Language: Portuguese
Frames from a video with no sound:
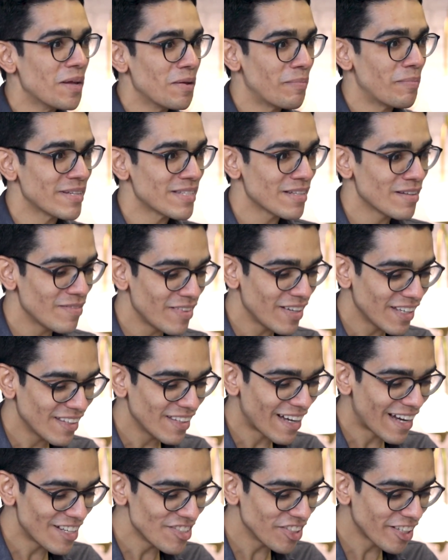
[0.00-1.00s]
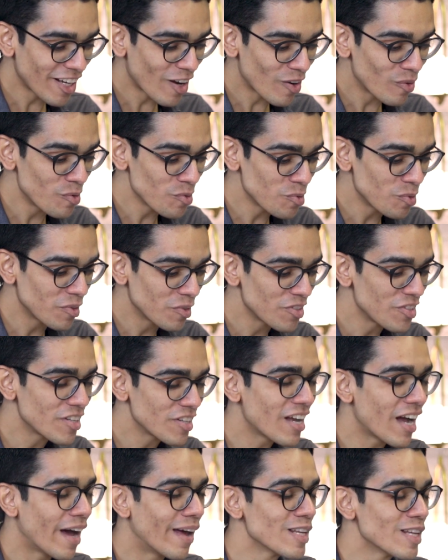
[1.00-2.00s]
Mas a verdade é que a consulta de
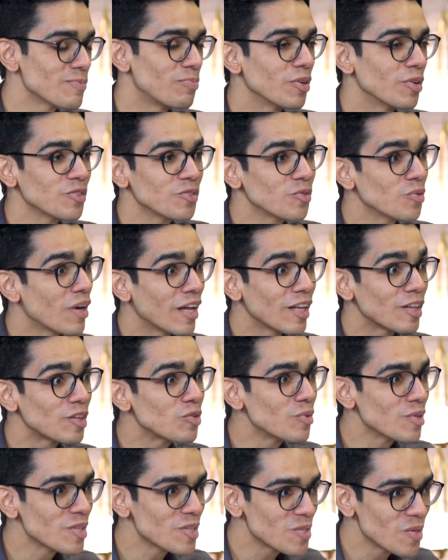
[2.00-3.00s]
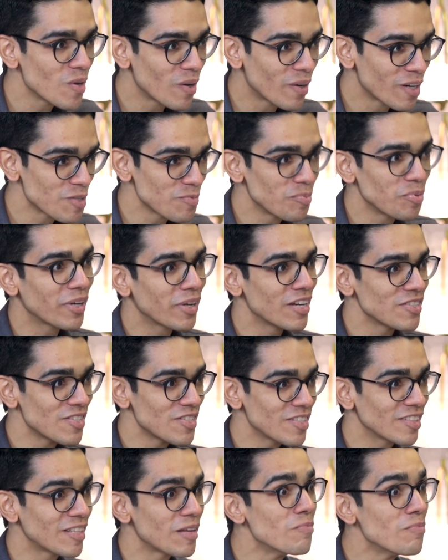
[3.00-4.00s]
Carlos pode durar duas horas porque a
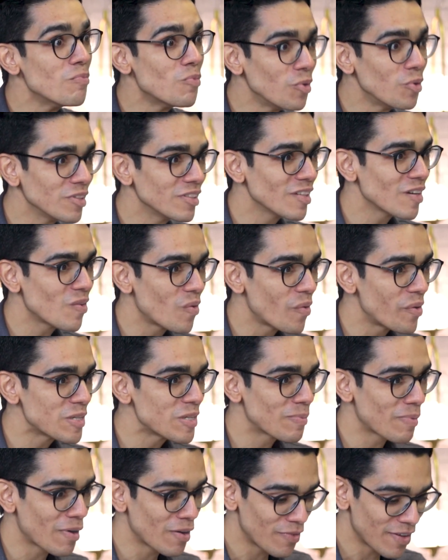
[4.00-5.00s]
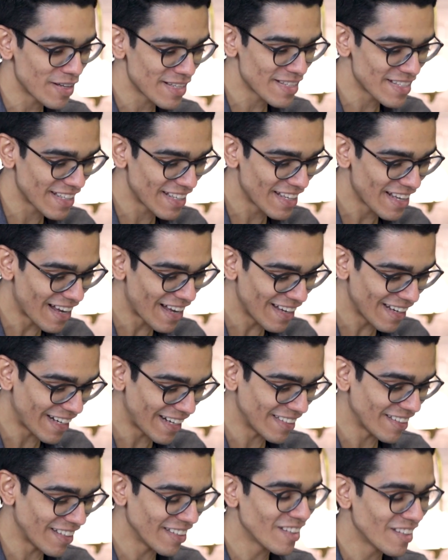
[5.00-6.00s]
gente tem muita coisa para uhum. fazer
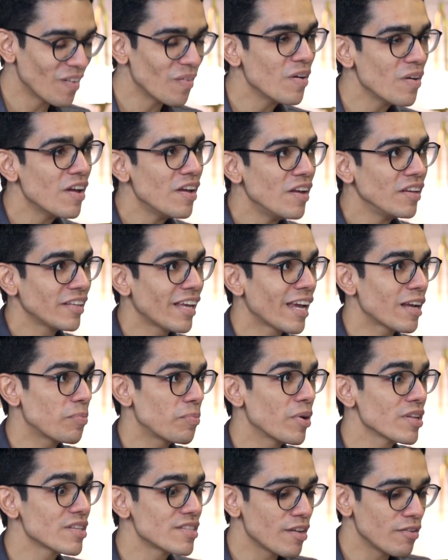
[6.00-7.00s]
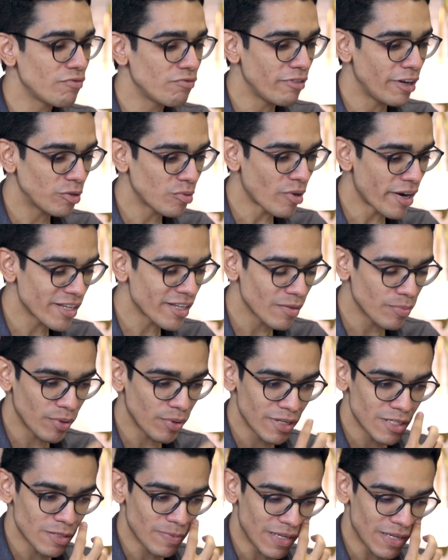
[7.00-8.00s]
ainda. Então, o que, é que pode ser feito ainda
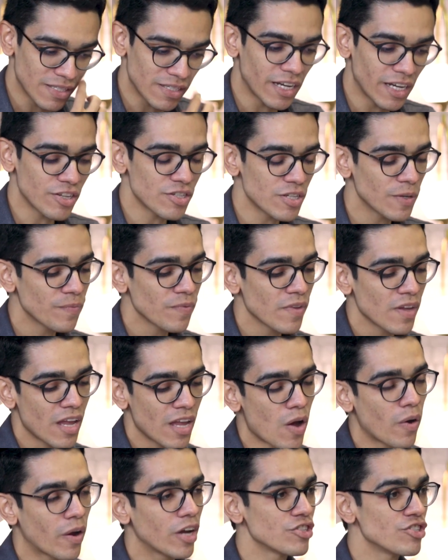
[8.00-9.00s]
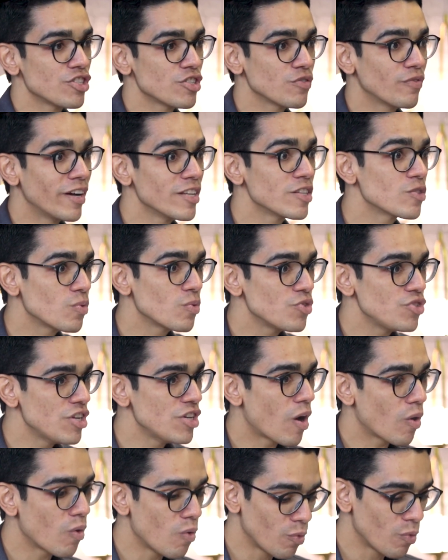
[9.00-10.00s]
por esse paciente é o que a gente vai
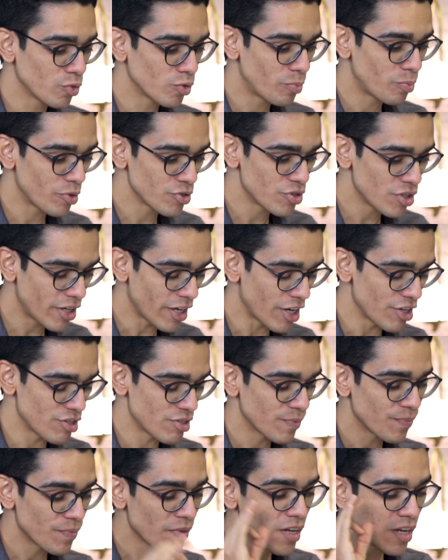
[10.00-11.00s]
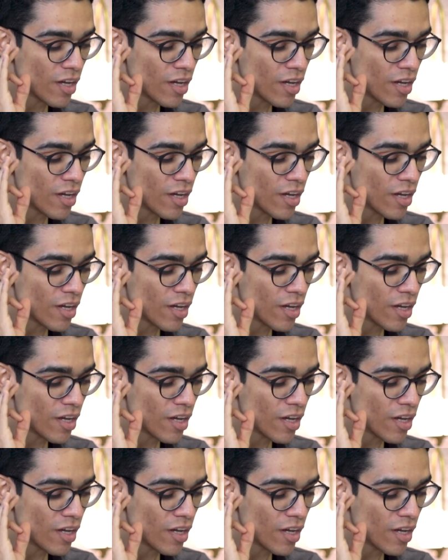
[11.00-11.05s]
discutir ao longo do podcast.